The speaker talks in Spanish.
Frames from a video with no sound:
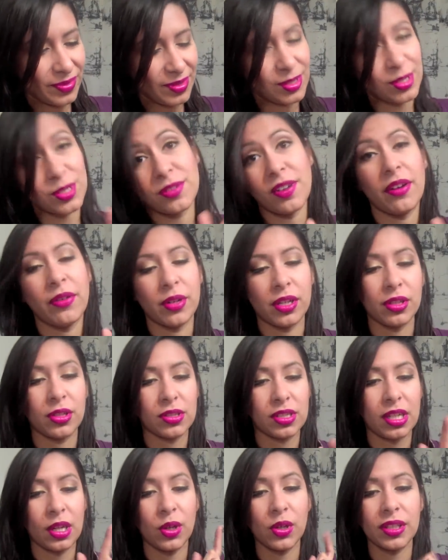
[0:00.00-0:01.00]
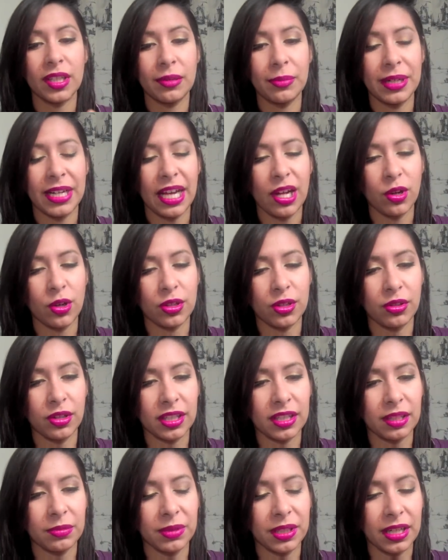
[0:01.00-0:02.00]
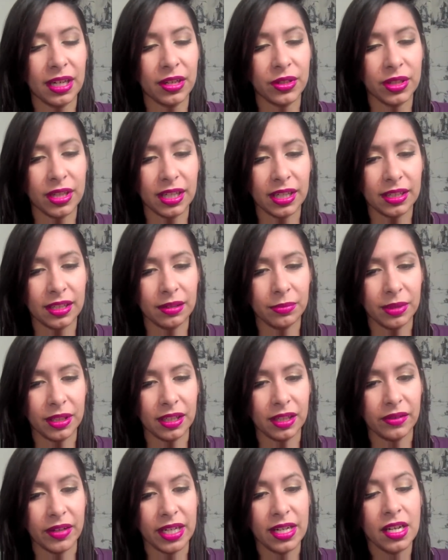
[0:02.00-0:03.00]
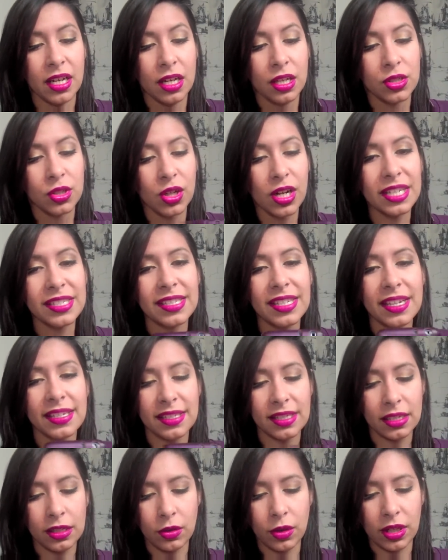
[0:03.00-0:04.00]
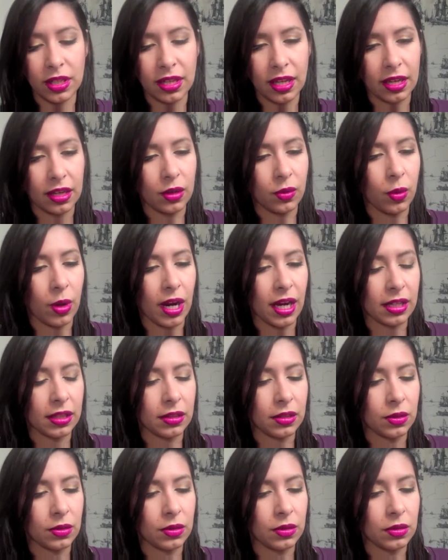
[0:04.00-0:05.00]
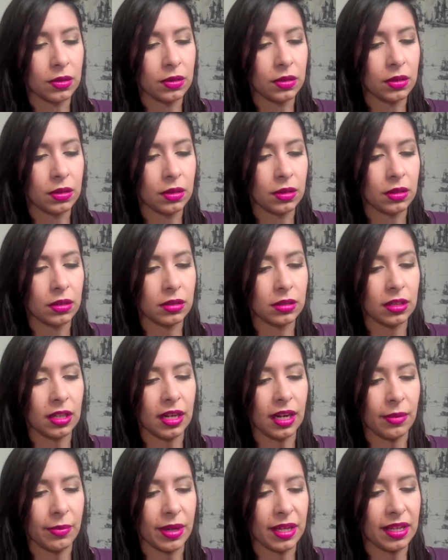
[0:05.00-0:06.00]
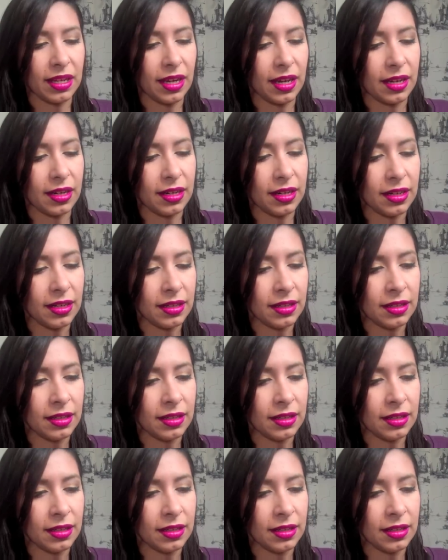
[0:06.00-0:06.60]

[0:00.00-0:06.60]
sus favoritos, que no lo he terminado, lo tengo que terminar ahorita que termine de grabar. Son las 10.54 de la mañana.